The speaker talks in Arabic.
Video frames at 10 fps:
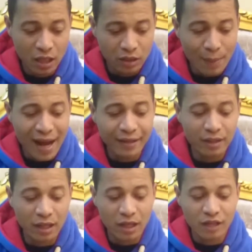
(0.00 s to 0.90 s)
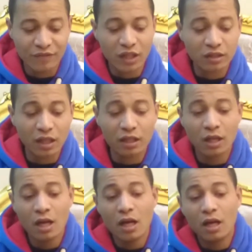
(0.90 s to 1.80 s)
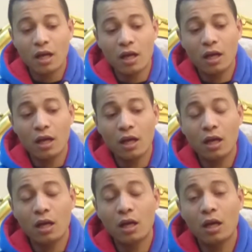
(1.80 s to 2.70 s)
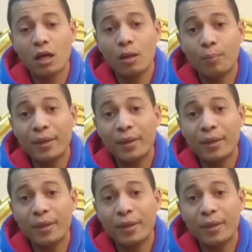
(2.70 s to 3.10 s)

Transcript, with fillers: طبعا الانفلتر آه،